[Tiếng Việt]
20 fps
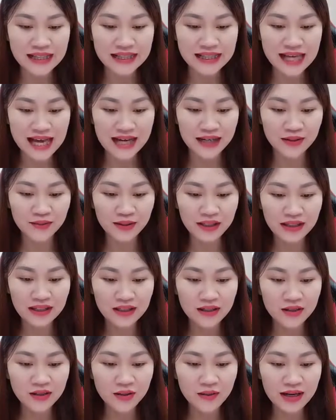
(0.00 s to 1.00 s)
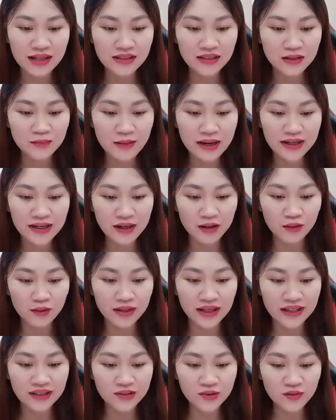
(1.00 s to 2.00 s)
Nhái nuốt, ngoại trừ ban đầu
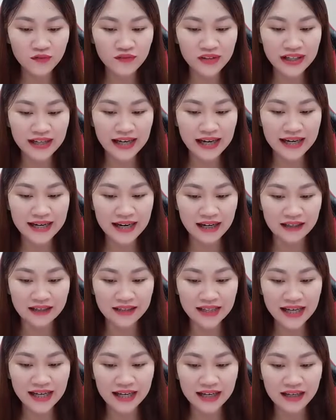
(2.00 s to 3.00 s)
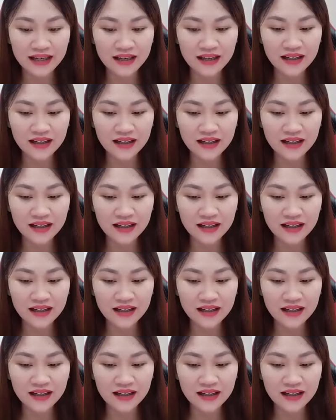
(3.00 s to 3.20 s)
thấy chút vị cay đắng nhẹ,